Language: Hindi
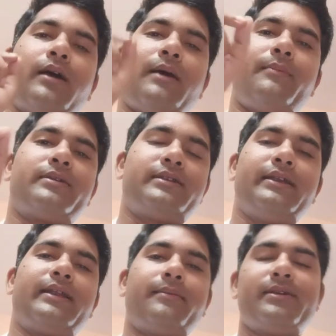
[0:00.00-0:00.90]
का बस
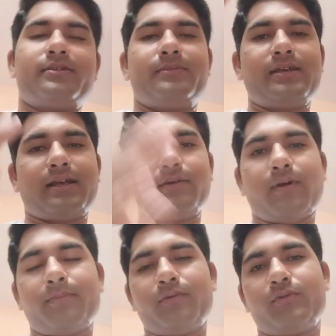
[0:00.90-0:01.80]
डेटाबेस में जाके
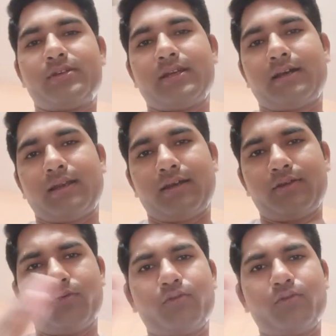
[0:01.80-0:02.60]
वहाँ पे वो चेक करेंगे तो